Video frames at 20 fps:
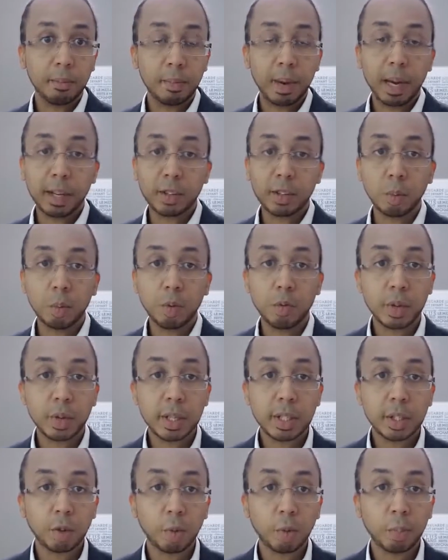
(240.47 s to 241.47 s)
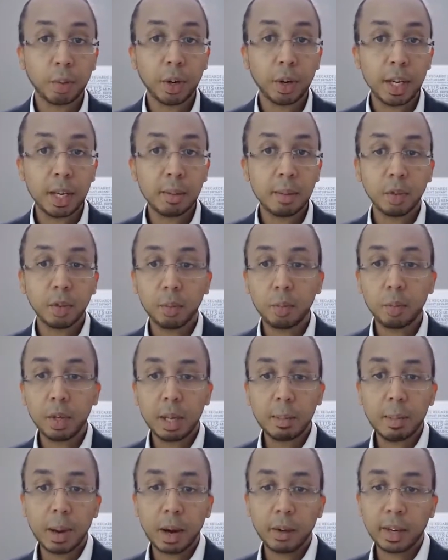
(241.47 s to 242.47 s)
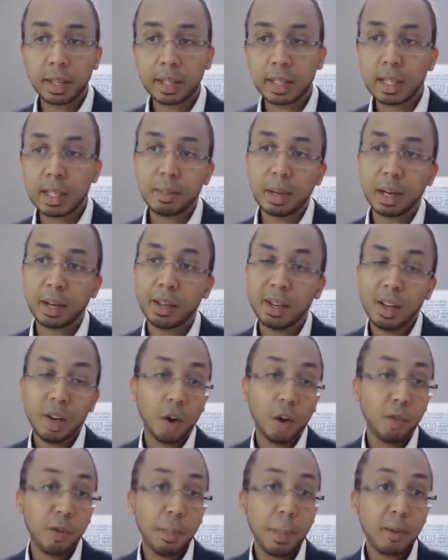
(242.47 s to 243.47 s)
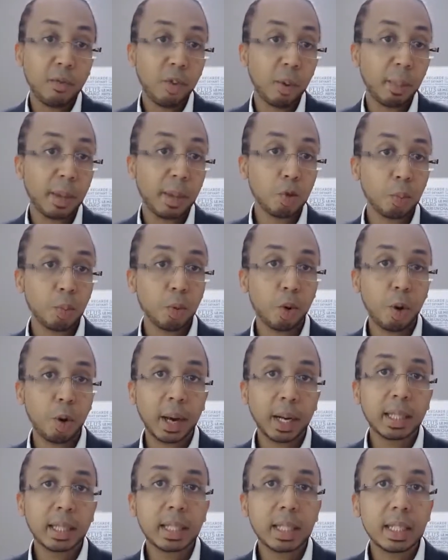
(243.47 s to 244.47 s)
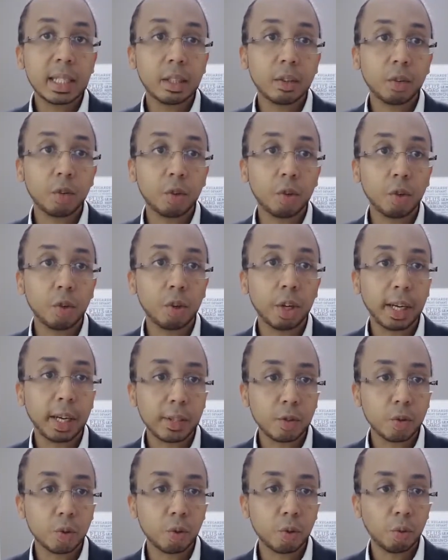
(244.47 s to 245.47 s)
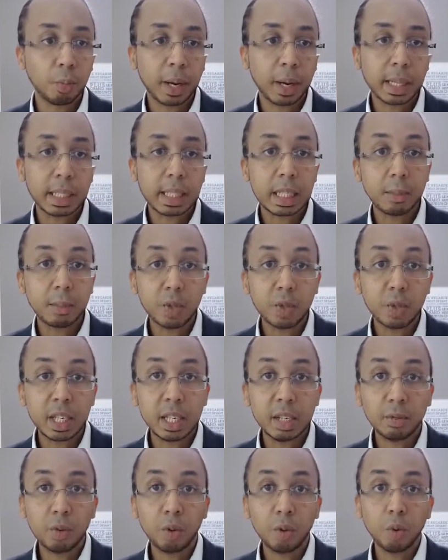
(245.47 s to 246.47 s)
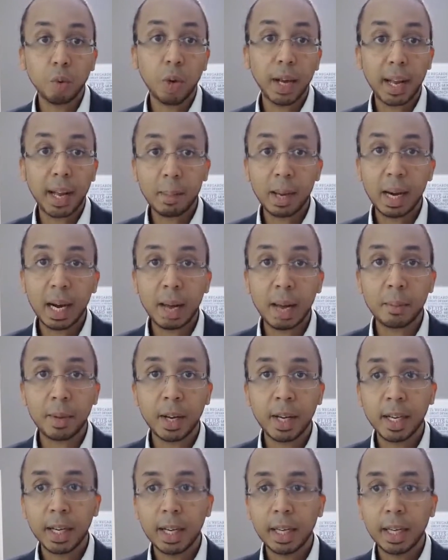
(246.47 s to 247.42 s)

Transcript: Par exemple, au moment des entrepreneurs libres, depuis le départ, on a dit, ben, on fait pas de formation pour le marketing de réseau ou marketing multiniveau ou MLM.